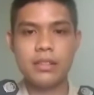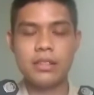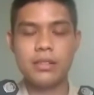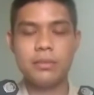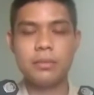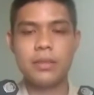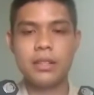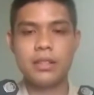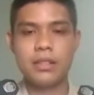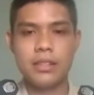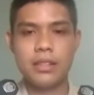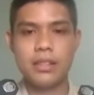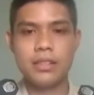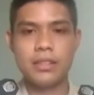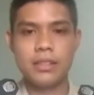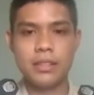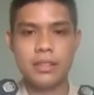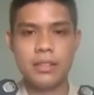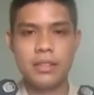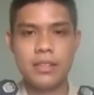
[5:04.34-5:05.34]
ke depannya
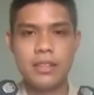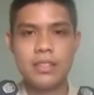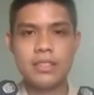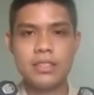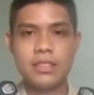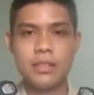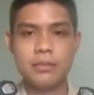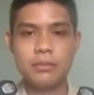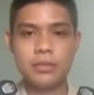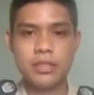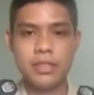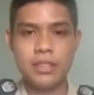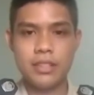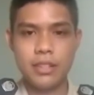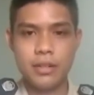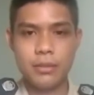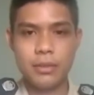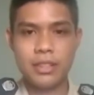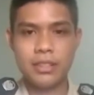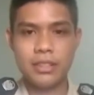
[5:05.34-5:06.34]
nanti. Salam
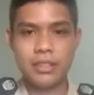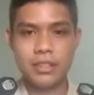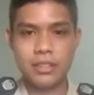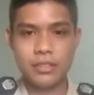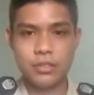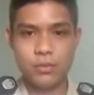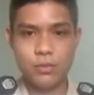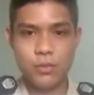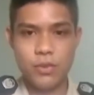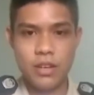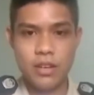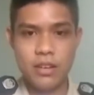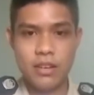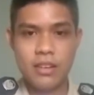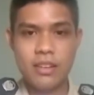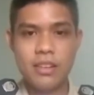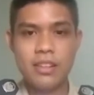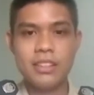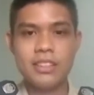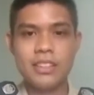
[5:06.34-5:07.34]
sejahtera bagi kita semua.
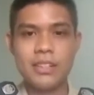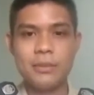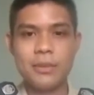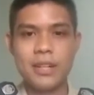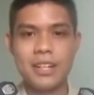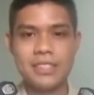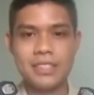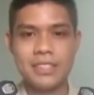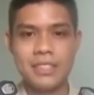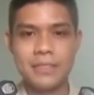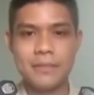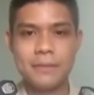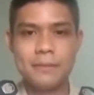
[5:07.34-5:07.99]
Terima kasih.